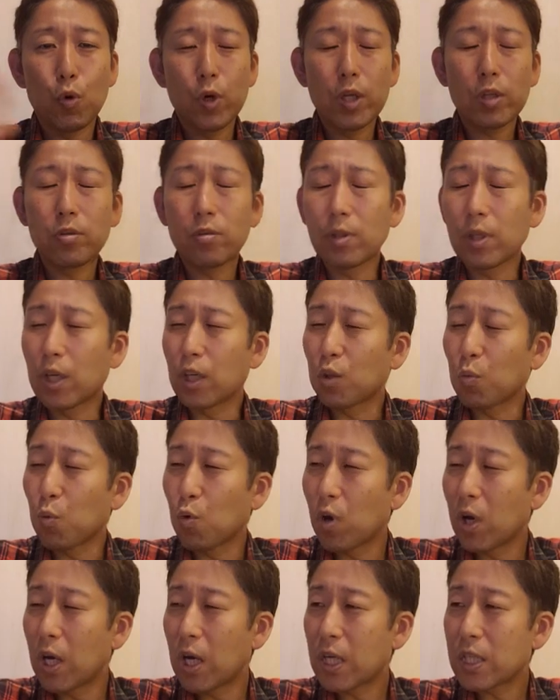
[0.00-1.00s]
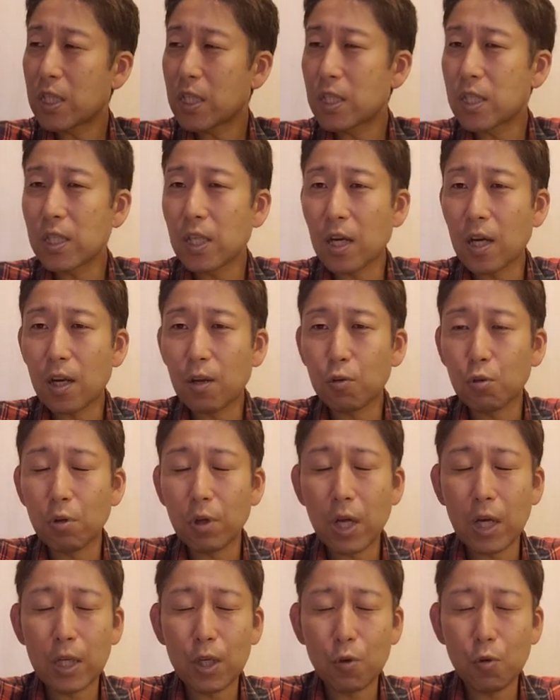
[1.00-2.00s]
こうレッスンの中でもお話ししながらそ
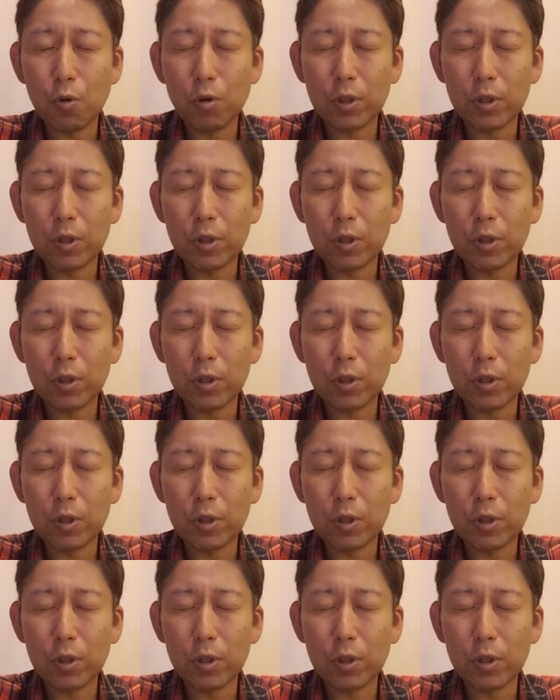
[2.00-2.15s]
れが聞